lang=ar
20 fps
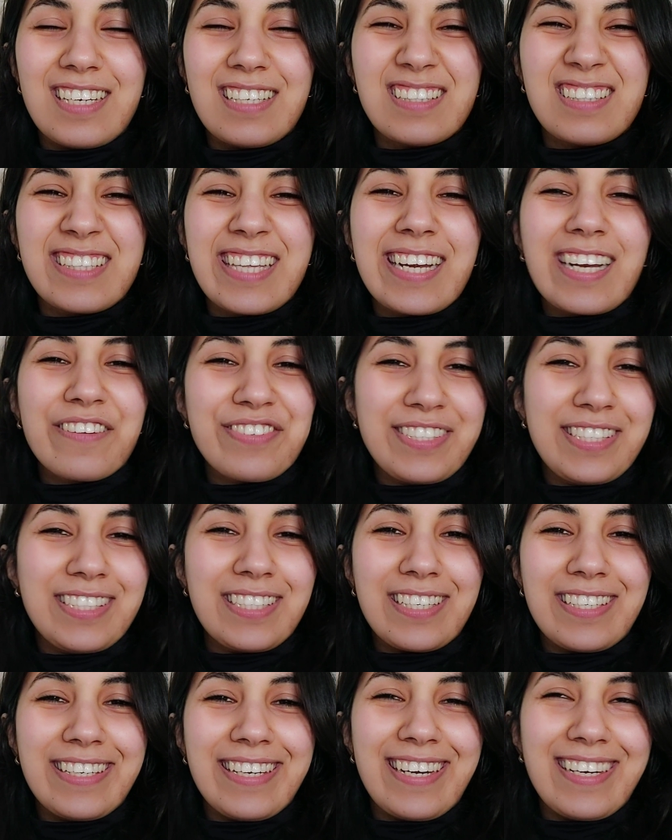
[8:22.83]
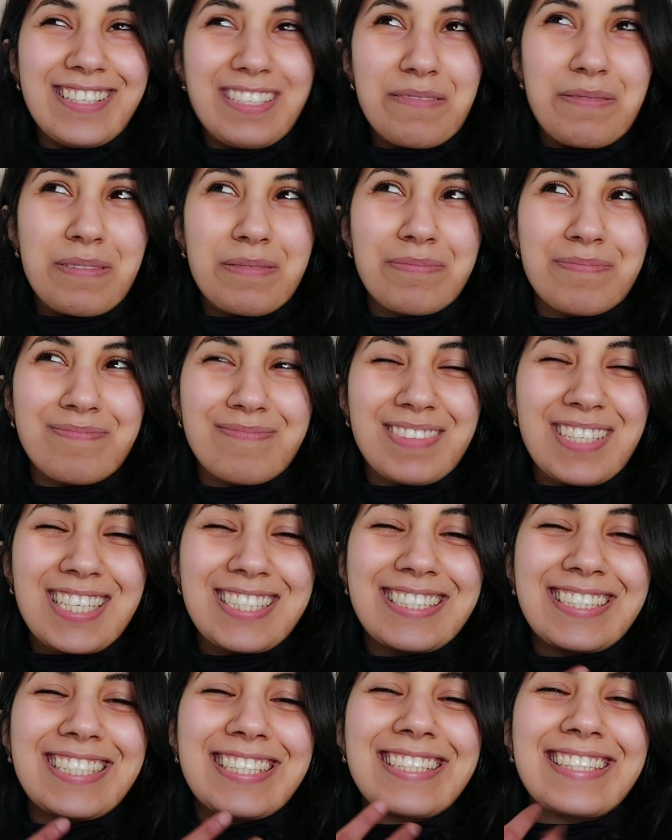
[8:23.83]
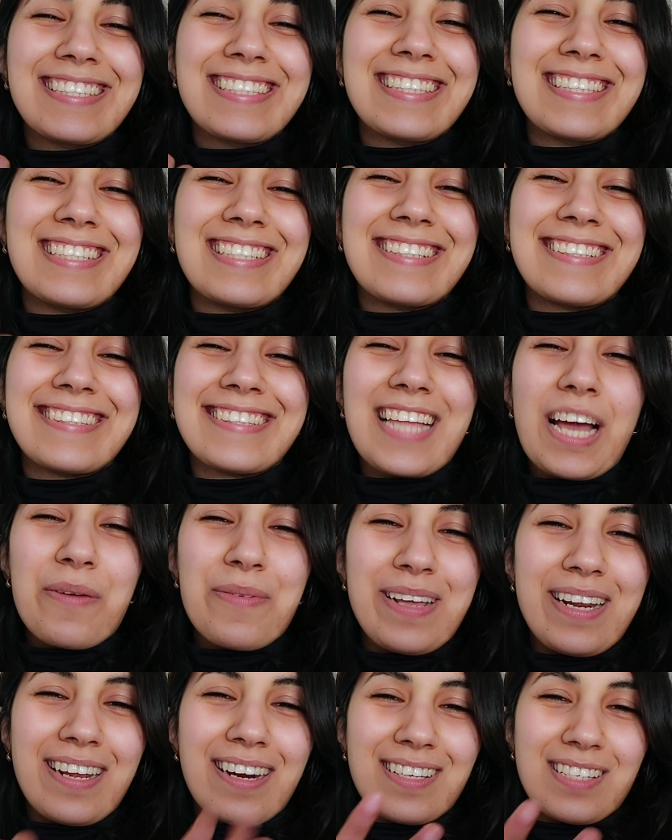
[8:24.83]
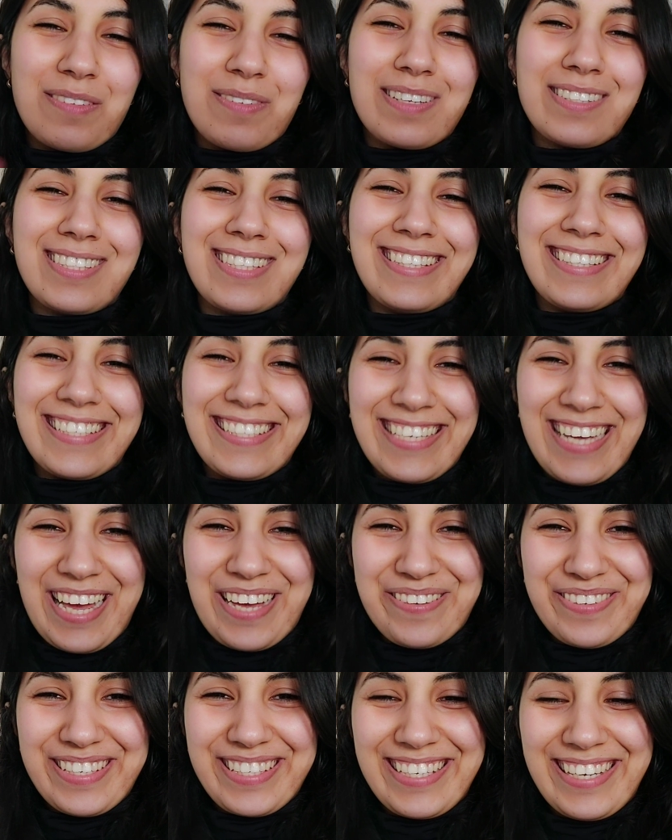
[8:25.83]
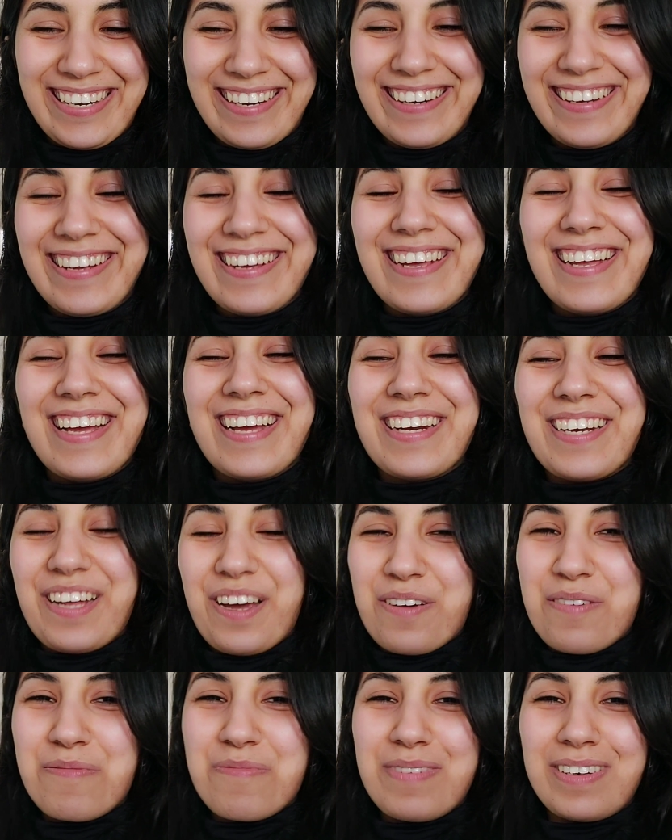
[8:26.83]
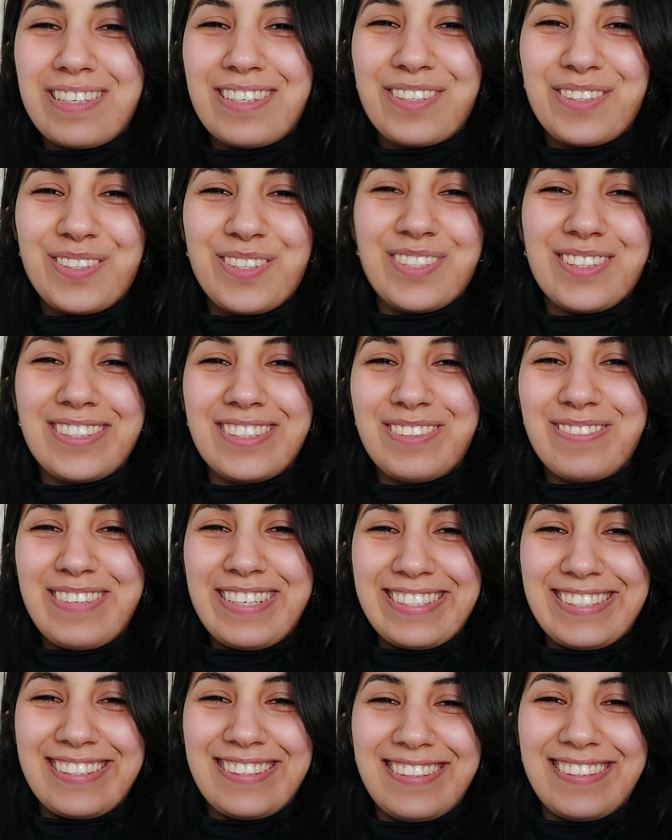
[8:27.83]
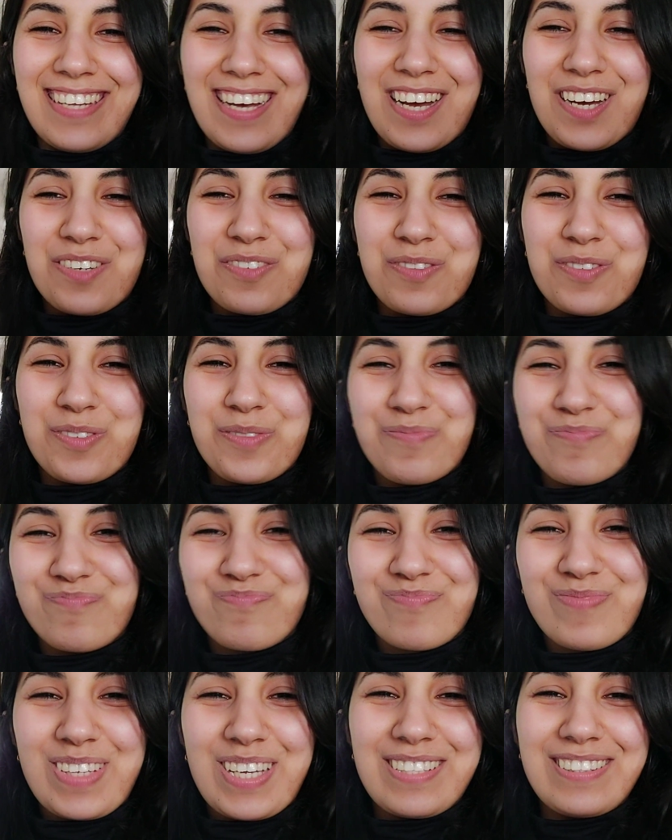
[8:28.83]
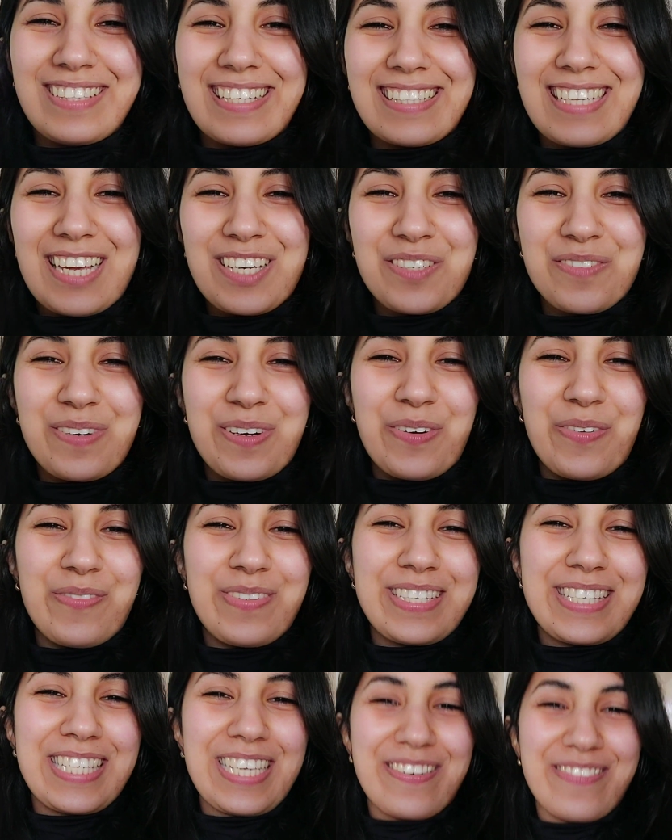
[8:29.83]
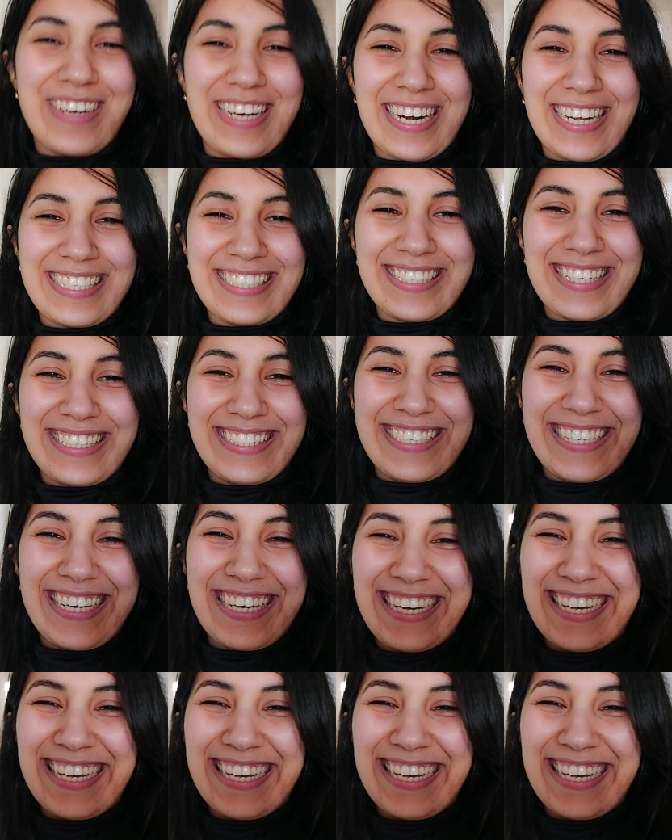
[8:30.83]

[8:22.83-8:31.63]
نضيق في الصدر ديالي زعما كنزيد نطاوي على راسي وكنزيد نكتئب اكثر اللهم نوض جمعت الدار ودرت اجواء رومانسيه مع راساتي